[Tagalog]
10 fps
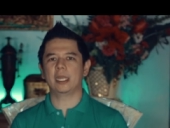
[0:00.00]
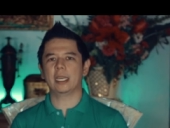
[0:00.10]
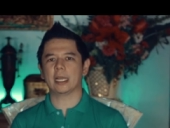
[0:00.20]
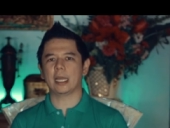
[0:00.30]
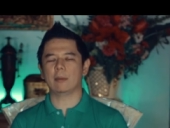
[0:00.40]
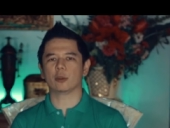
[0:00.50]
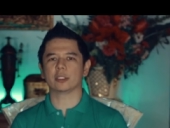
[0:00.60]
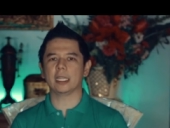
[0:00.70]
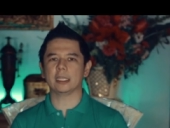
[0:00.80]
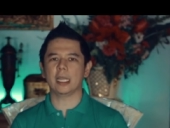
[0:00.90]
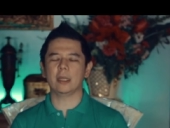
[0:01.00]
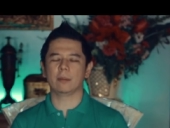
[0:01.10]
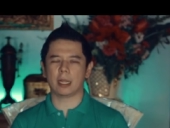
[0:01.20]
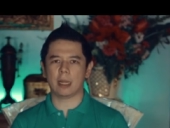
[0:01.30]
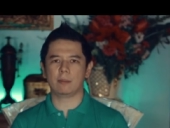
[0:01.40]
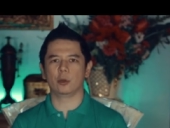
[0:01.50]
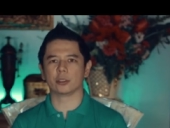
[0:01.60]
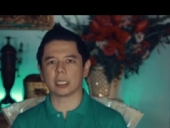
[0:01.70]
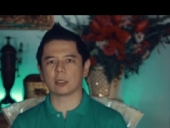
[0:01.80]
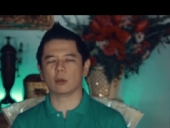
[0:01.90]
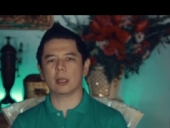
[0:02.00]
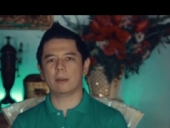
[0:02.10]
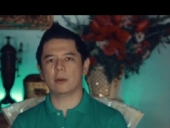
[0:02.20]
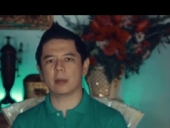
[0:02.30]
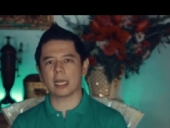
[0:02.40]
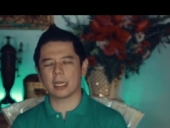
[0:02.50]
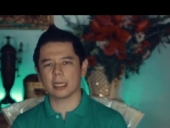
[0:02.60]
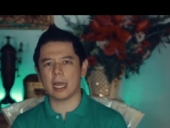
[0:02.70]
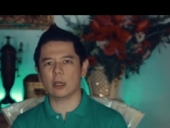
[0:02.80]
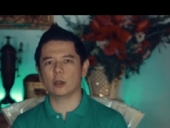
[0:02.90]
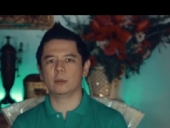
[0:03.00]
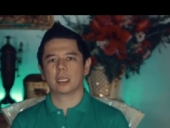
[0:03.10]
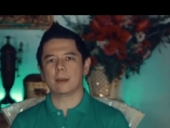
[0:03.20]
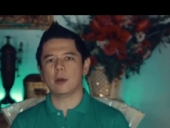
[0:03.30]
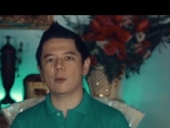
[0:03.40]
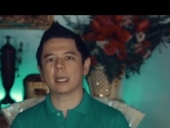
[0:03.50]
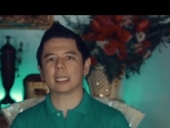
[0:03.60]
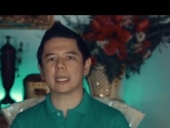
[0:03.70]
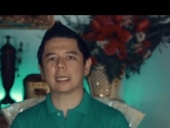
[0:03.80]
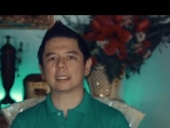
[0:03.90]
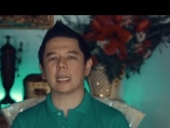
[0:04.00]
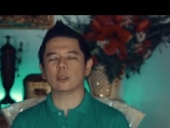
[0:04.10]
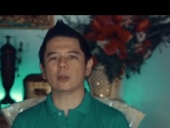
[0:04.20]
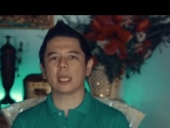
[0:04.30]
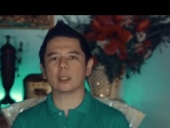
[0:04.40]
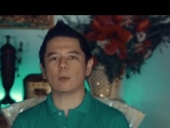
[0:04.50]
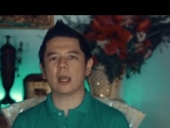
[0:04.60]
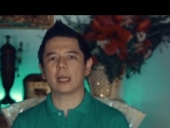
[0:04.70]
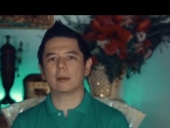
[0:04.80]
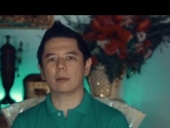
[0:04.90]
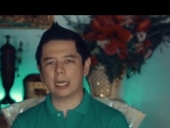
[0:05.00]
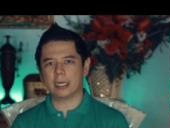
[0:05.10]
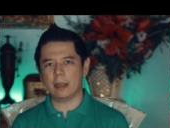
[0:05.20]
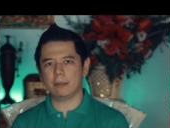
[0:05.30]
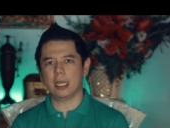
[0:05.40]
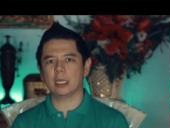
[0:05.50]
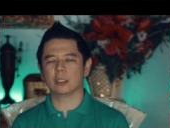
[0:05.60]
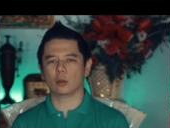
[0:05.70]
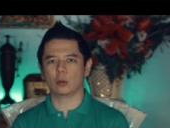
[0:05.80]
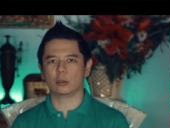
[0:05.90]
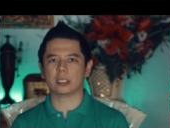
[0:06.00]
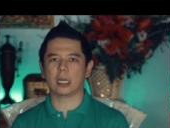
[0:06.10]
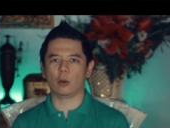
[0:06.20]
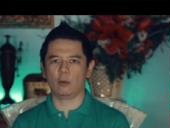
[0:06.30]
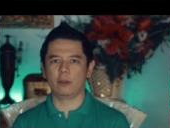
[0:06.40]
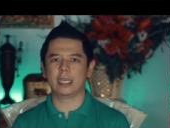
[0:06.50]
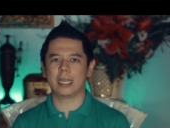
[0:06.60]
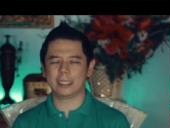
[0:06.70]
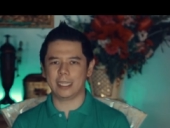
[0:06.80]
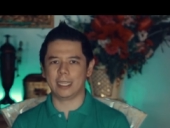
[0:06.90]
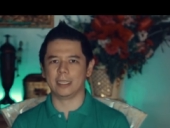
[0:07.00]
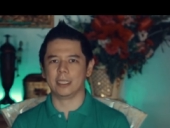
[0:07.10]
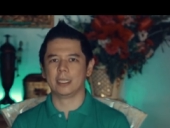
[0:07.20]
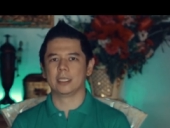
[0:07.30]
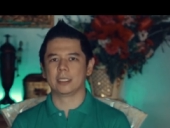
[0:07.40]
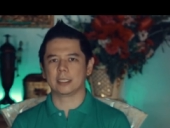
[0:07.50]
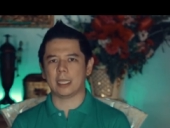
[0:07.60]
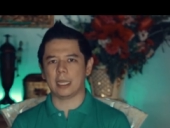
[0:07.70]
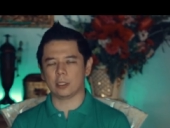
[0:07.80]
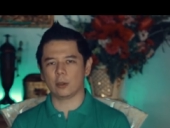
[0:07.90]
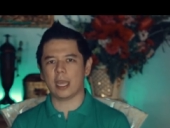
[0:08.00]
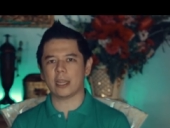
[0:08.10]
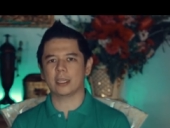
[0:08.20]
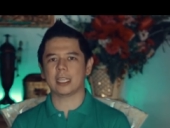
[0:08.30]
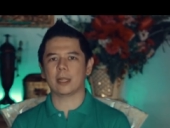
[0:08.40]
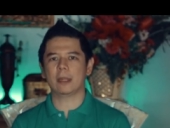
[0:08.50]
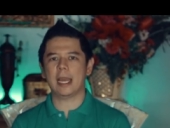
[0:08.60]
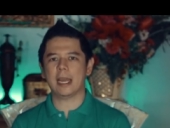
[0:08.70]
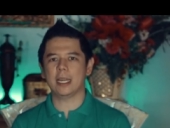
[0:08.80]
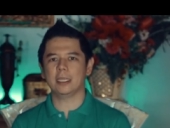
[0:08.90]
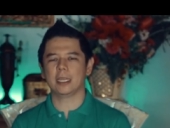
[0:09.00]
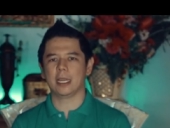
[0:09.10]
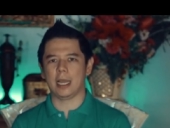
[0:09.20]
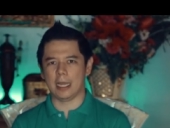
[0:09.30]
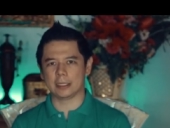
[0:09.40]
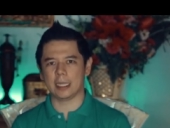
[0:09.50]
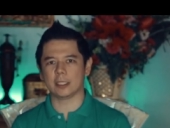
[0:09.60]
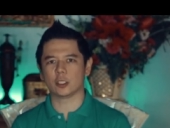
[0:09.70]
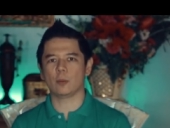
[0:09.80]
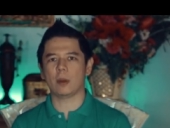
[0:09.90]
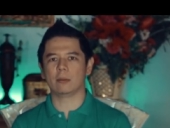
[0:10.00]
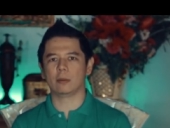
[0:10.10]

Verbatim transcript: pinakaimportante magampo sa atong labaw makagagahom nga mahuman na sa atong giatubang nga pandemya tungod sa COVID-19. Stand together tagbilaran, asenso pa